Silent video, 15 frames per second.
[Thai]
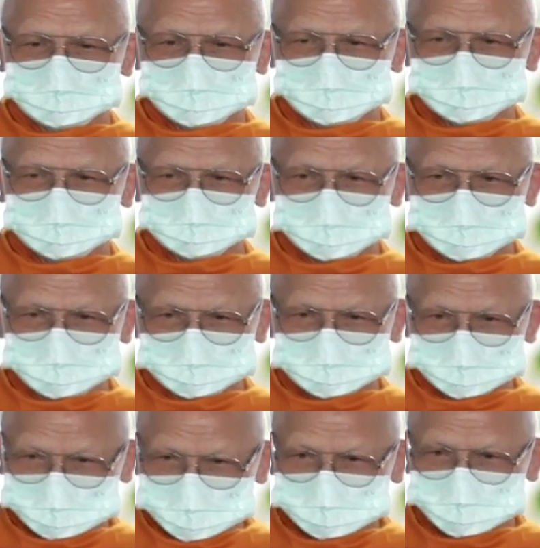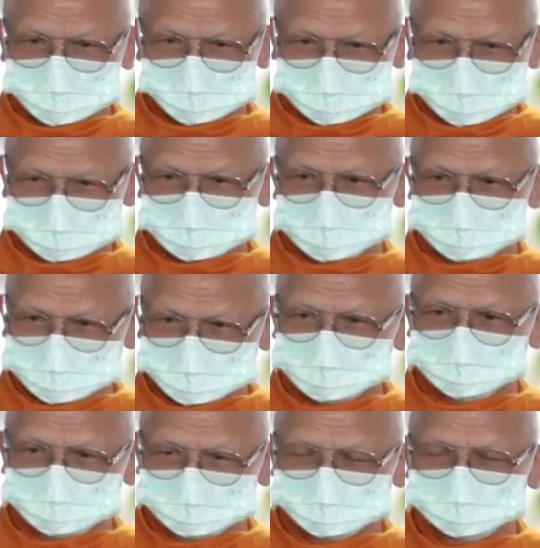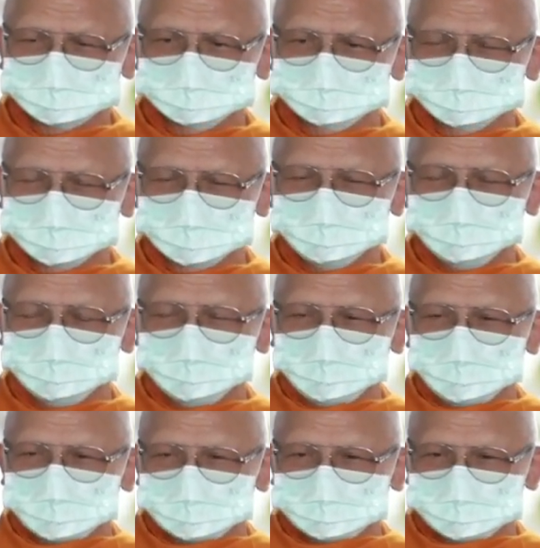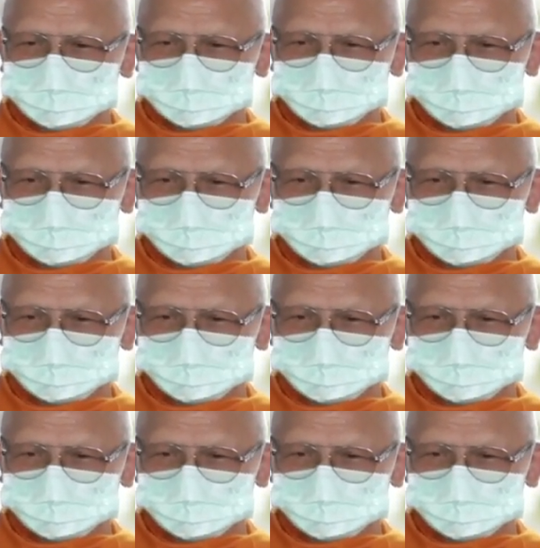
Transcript: งใจทำให้ถูกตามสำนึกถ้าเรา